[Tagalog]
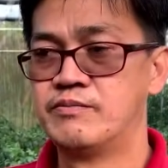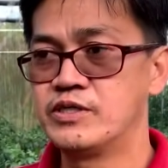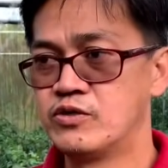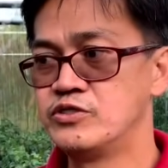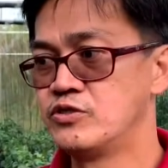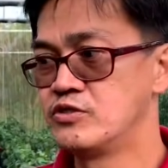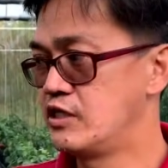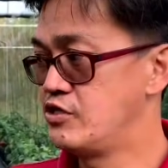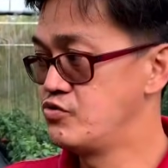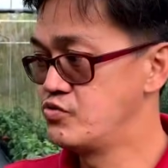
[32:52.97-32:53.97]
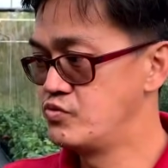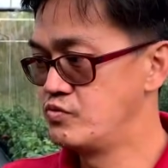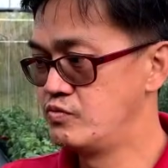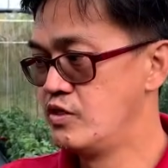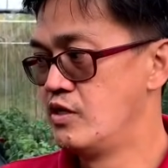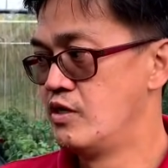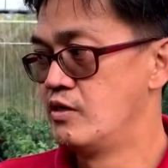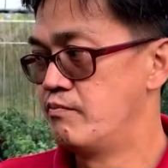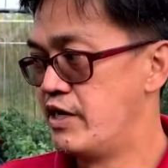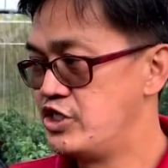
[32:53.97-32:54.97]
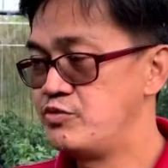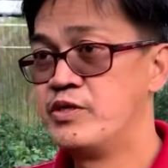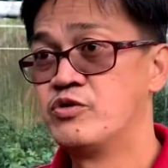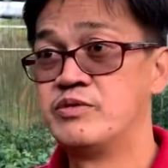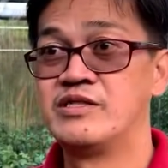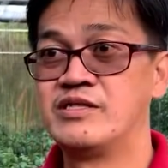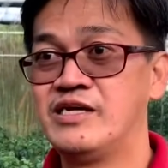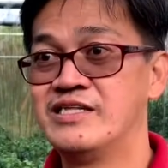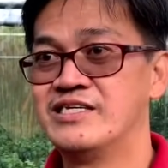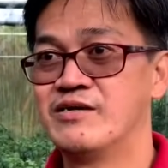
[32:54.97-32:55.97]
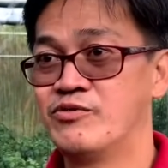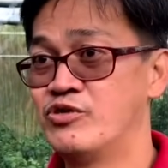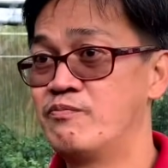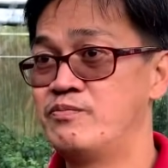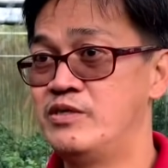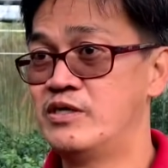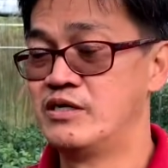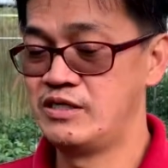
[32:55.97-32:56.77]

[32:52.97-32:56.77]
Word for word: but also sa yung management of the tree itself or the the,